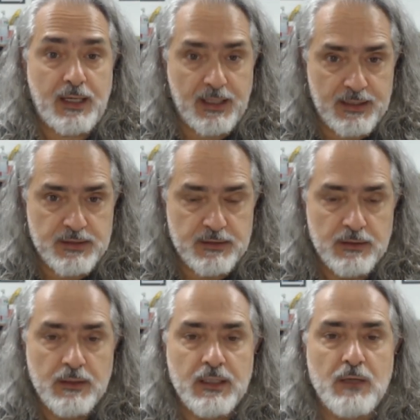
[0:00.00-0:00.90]
rede,
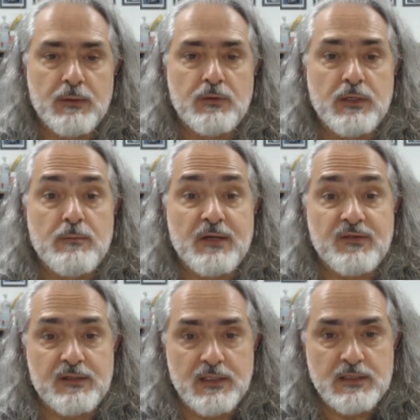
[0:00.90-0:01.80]
que é uma teoria
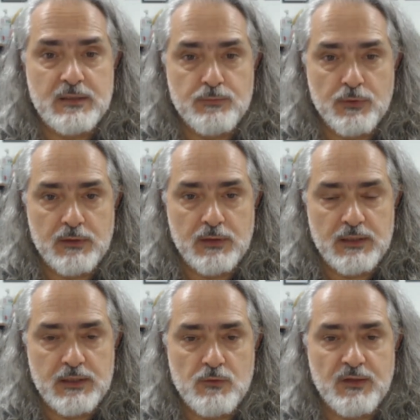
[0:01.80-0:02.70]
bastante importante